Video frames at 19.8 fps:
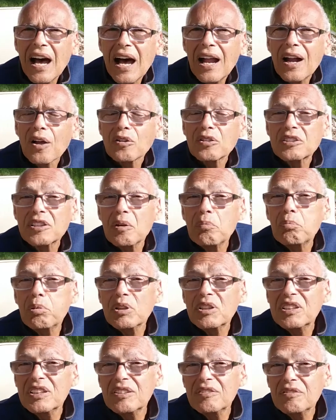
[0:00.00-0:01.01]
Alors cette
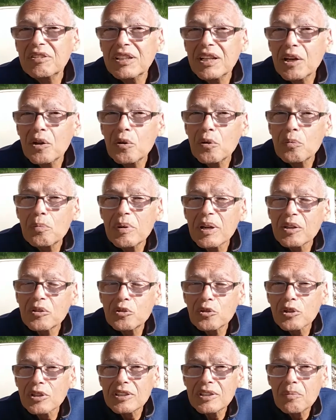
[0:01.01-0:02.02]
petite vidéo, bien
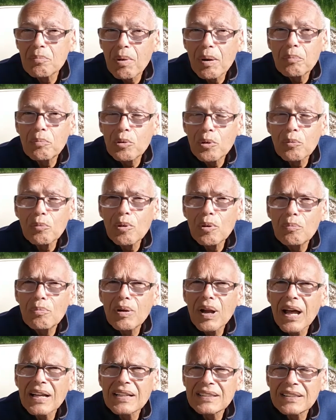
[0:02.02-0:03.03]
sûr, c'est pas pour me
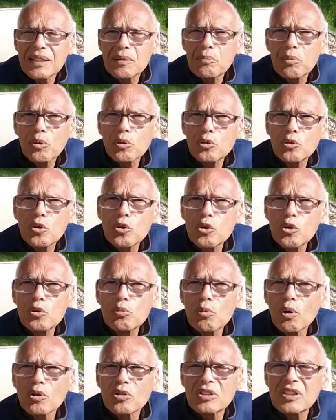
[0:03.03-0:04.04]
plaindre, c'est pour
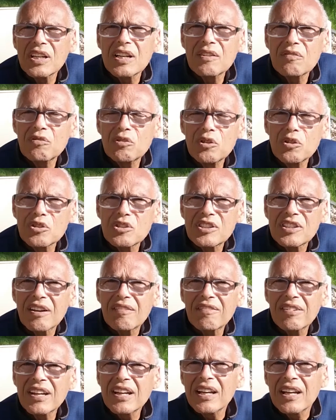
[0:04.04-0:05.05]
documenter, vous le
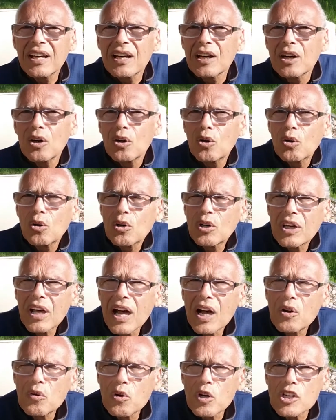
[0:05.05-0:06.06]
savez, au
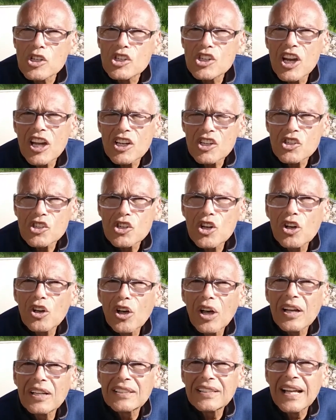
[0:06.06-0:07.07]
cas où un
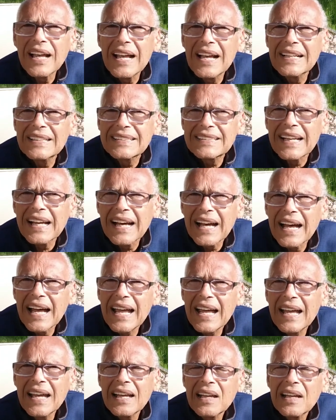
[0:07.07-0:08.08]
chercheur
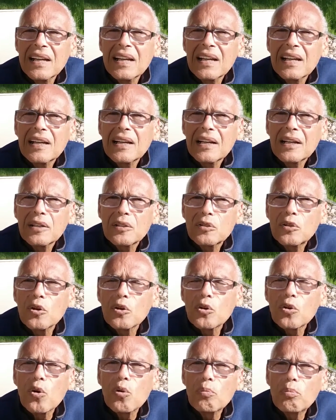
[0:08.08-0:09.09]
essaierait de
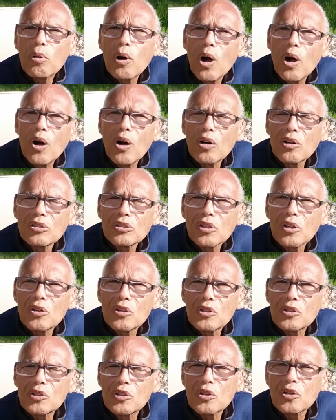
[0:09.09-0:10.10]

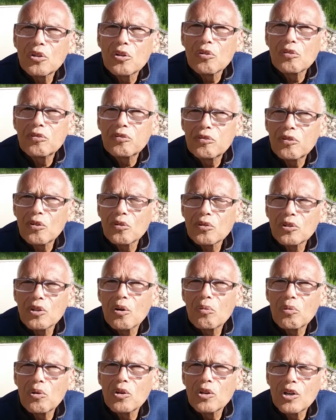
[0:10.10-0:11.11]
comprendre ce que font
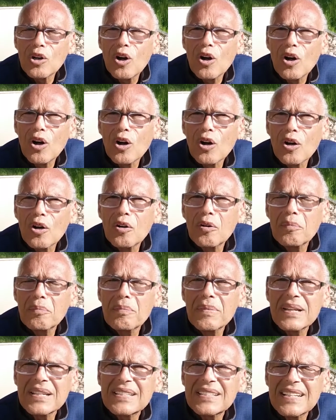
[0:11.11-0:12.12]
dans mon corps euh,
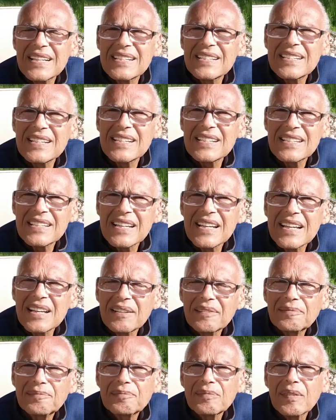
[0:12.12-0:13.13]
mes TCC.